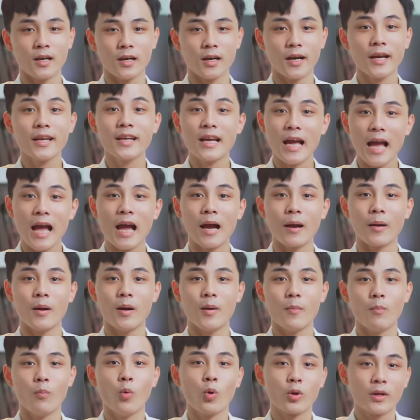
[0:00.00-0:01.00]
khách hàng
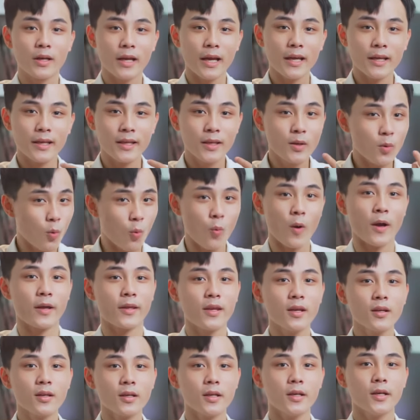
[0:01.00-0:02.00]
một cách hiệu quả
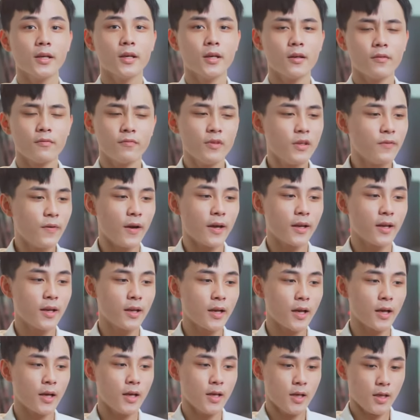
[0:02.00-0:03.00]
nhất. Vì vậy nên
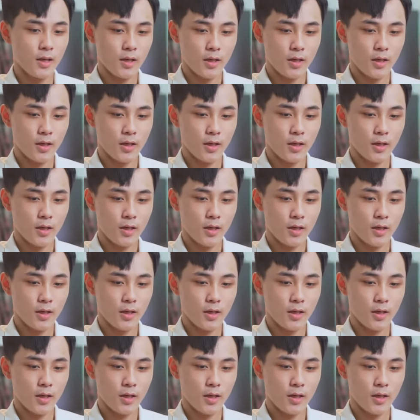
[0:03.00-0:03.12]
là